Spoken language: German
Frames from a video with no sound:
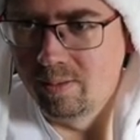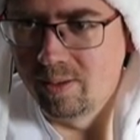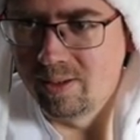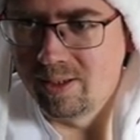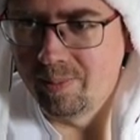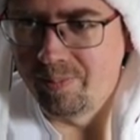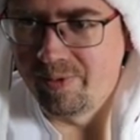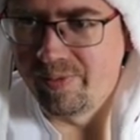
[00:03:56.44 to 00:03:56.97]

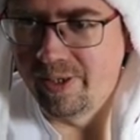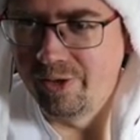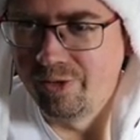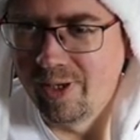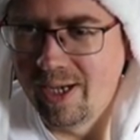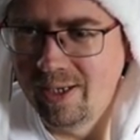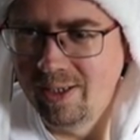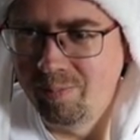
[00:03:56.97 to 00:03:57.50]
Gibt es
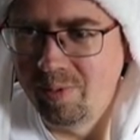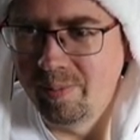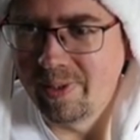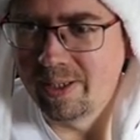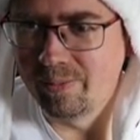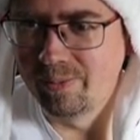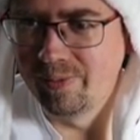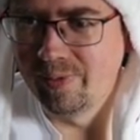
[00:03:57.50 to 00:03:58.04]
Fallschaden? Ich bin mir
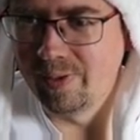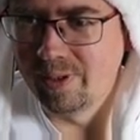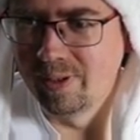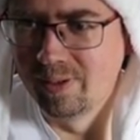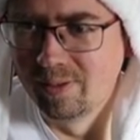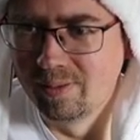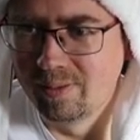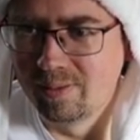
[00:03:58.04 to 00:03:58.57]
gerade
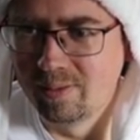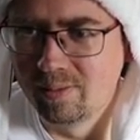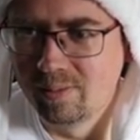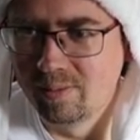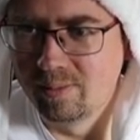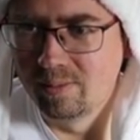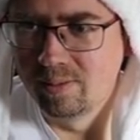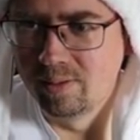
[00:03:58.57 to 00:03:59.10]
unsicher.
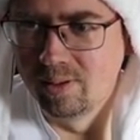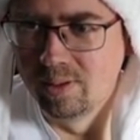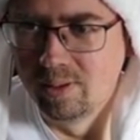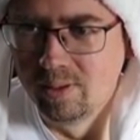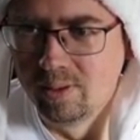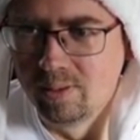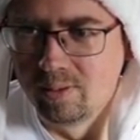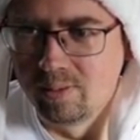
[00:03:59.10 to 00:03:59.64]

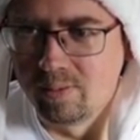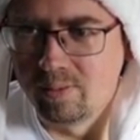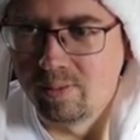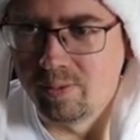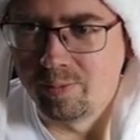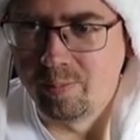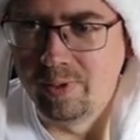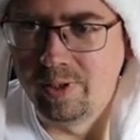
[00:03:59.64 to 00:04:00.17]
So,
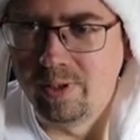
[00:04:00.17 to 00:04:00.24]
jetzt bin ich